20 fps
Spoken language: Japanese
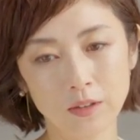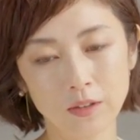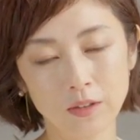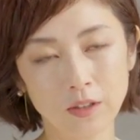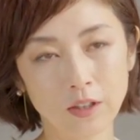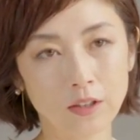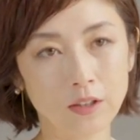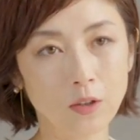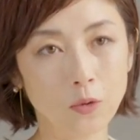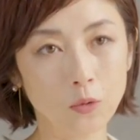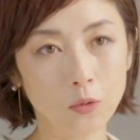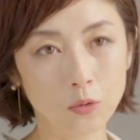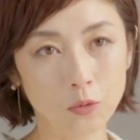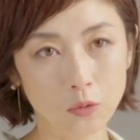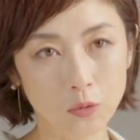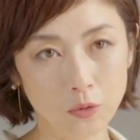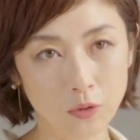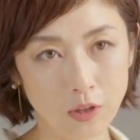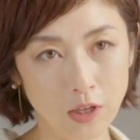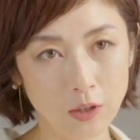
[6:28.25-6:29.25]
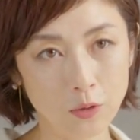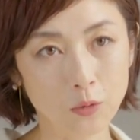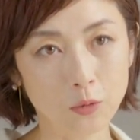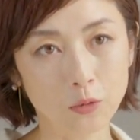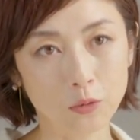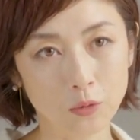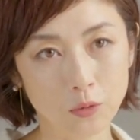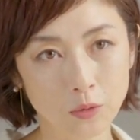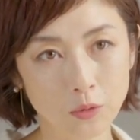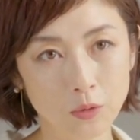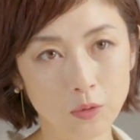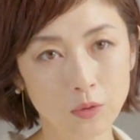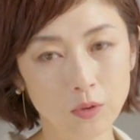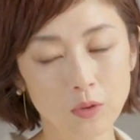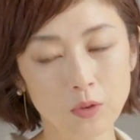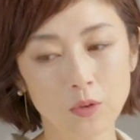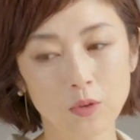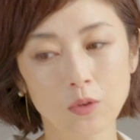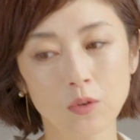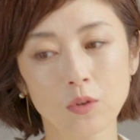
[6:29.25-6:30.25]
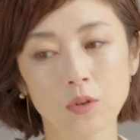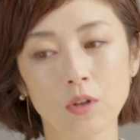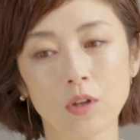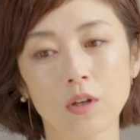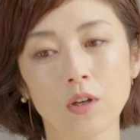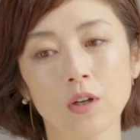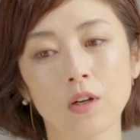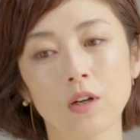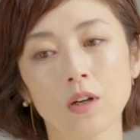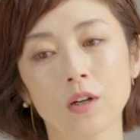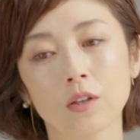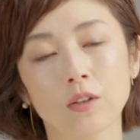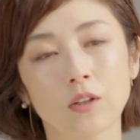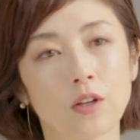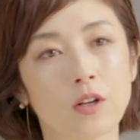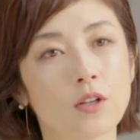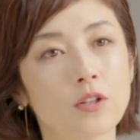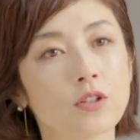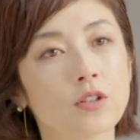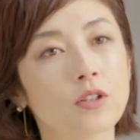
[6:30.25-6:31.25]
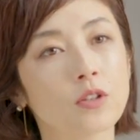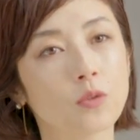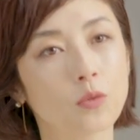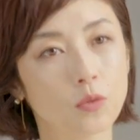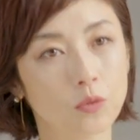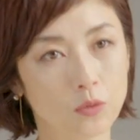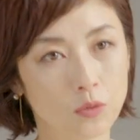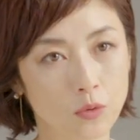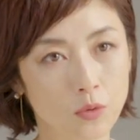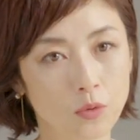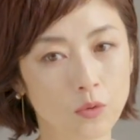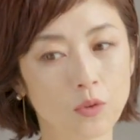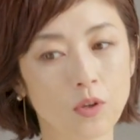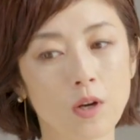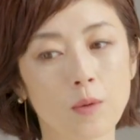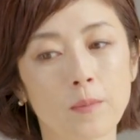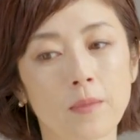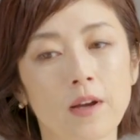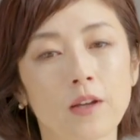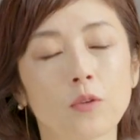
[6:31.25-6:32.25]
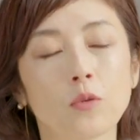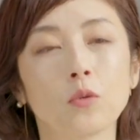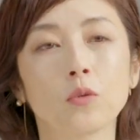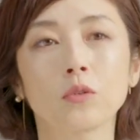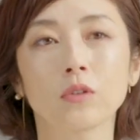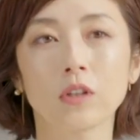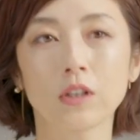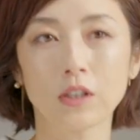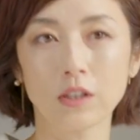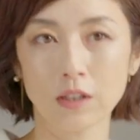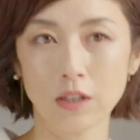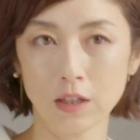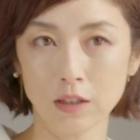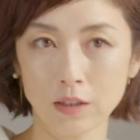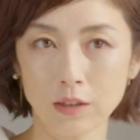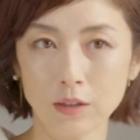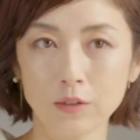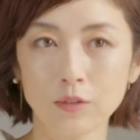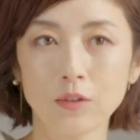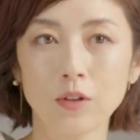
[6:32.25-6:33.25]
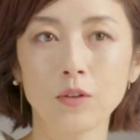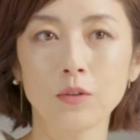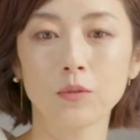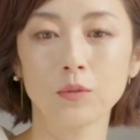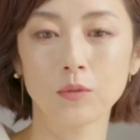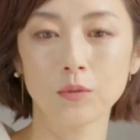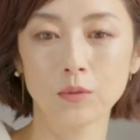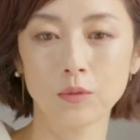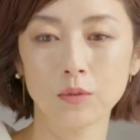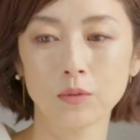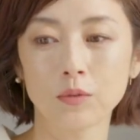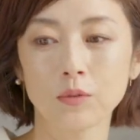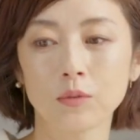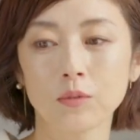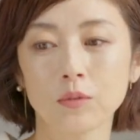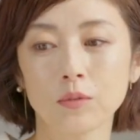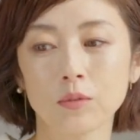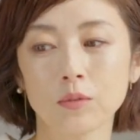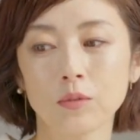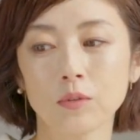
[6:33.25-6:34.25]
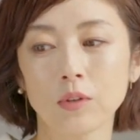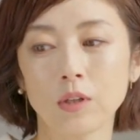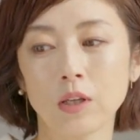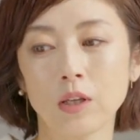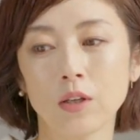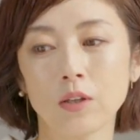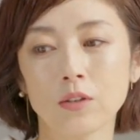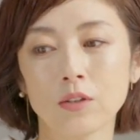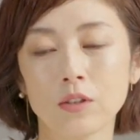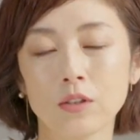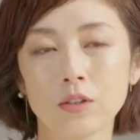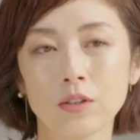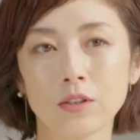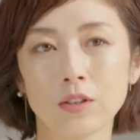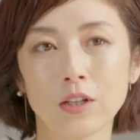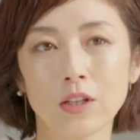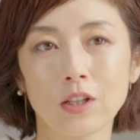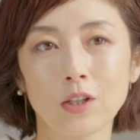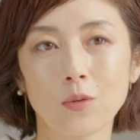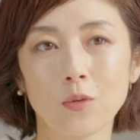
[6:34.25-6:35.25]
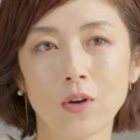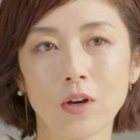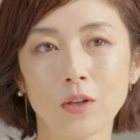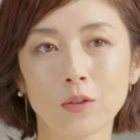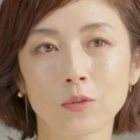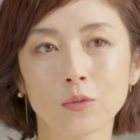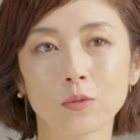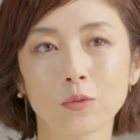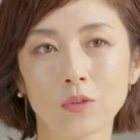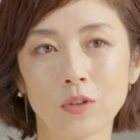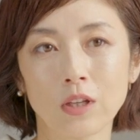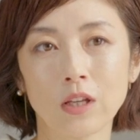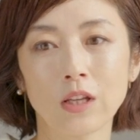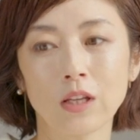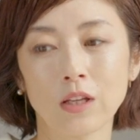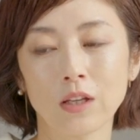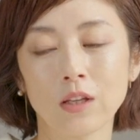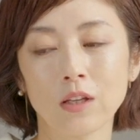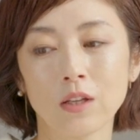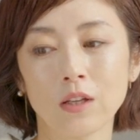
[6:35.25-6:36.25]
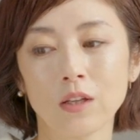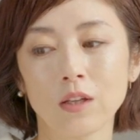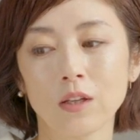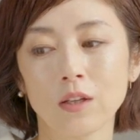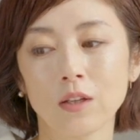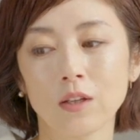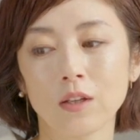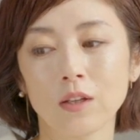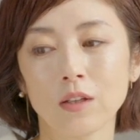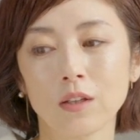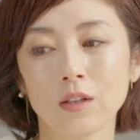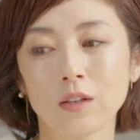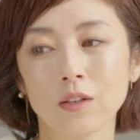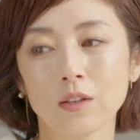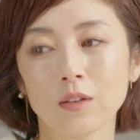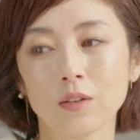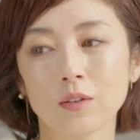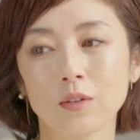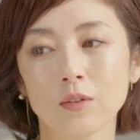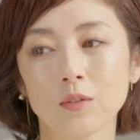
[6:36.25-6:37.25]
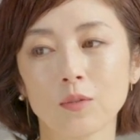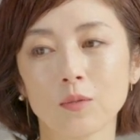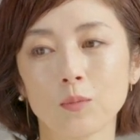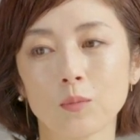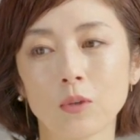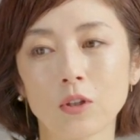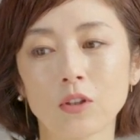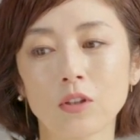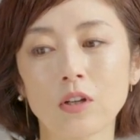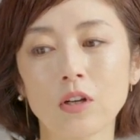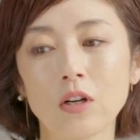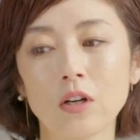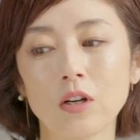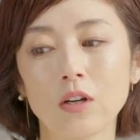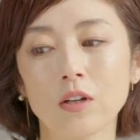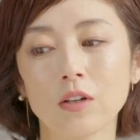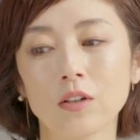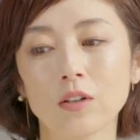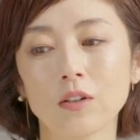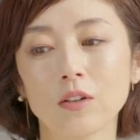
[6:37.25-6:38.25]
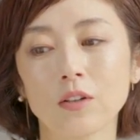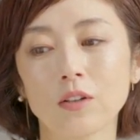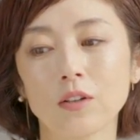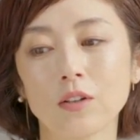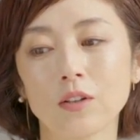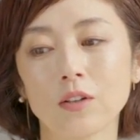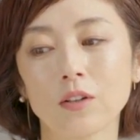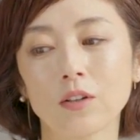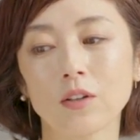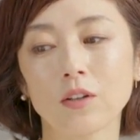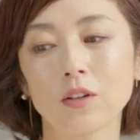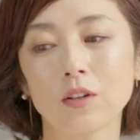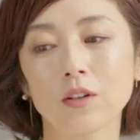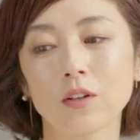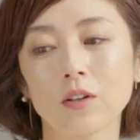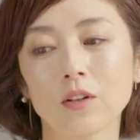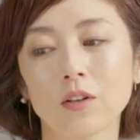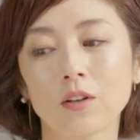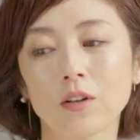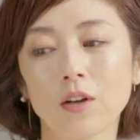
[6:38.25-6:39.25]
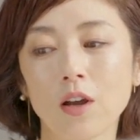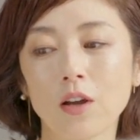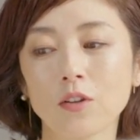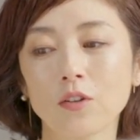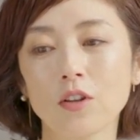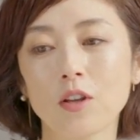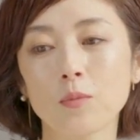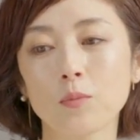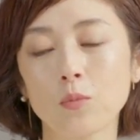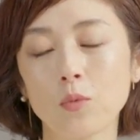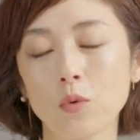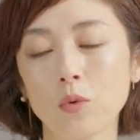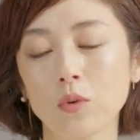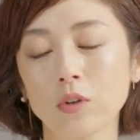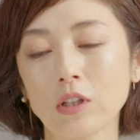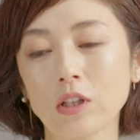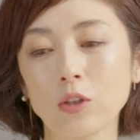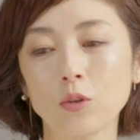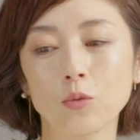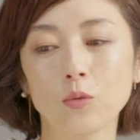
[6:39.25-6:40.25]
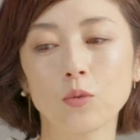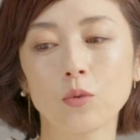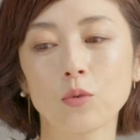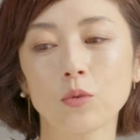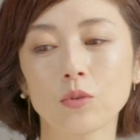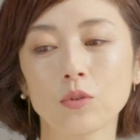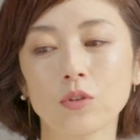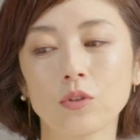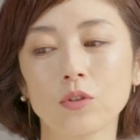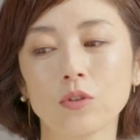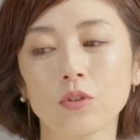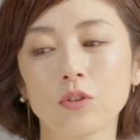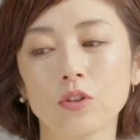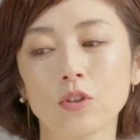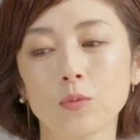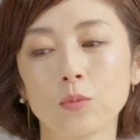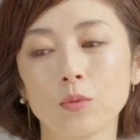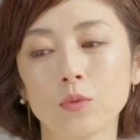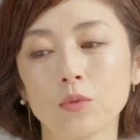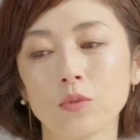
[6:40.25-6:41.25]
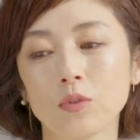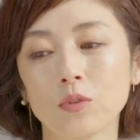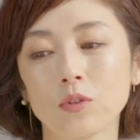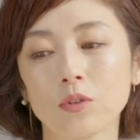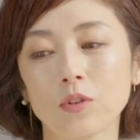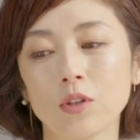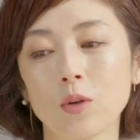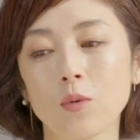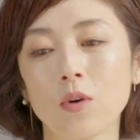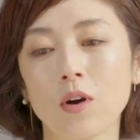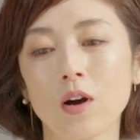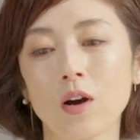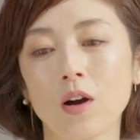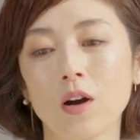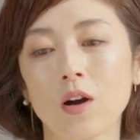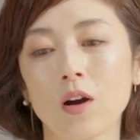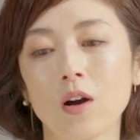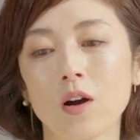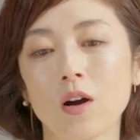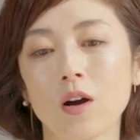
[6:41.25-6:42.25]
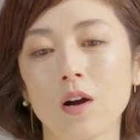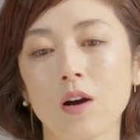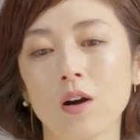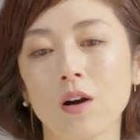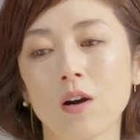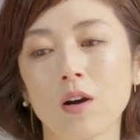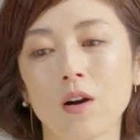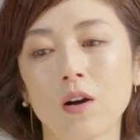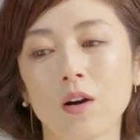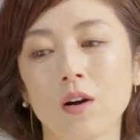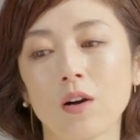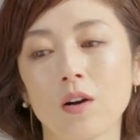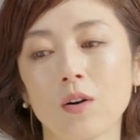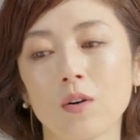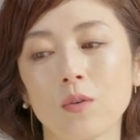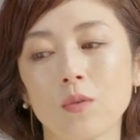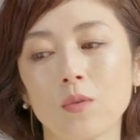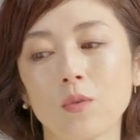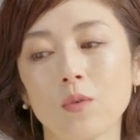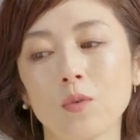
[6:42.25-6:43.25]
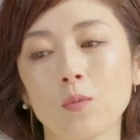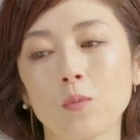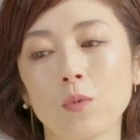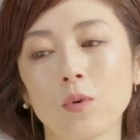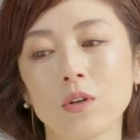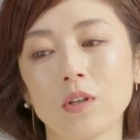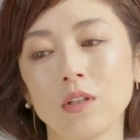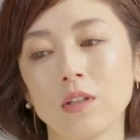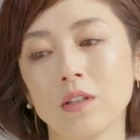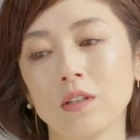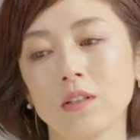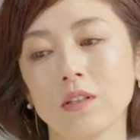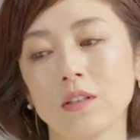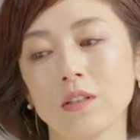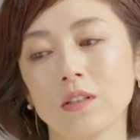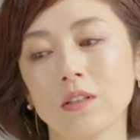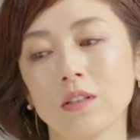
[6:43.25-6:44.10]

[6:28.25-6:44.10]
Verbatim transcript: やったことのないことを新しいことが舞い込んできたりっていう、えー、人生ではあるのでまた来年もきっと自分ではあ思い